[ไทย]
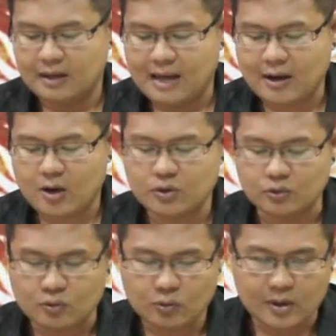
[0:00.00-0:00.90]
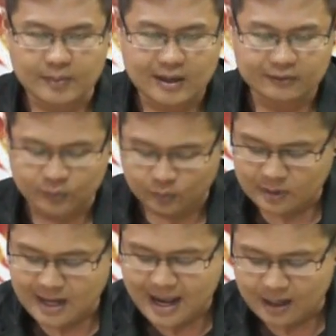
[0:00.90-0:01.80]
และก็อยู่คู่กับดาวศุกร์
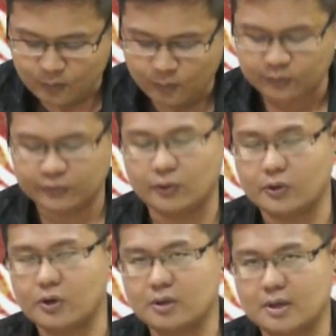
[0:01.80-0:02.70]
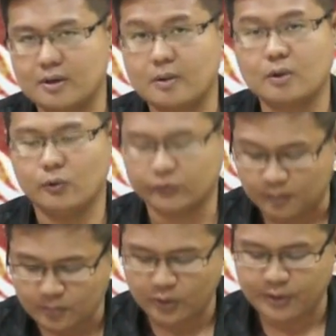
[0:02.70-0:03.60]
ได้คู่โสรสแล้วก็คู่ส
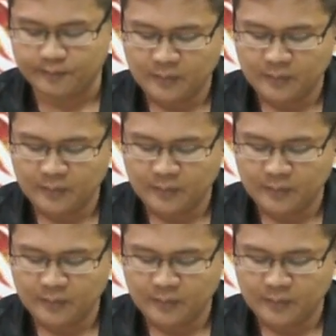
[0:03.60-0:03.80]
มพล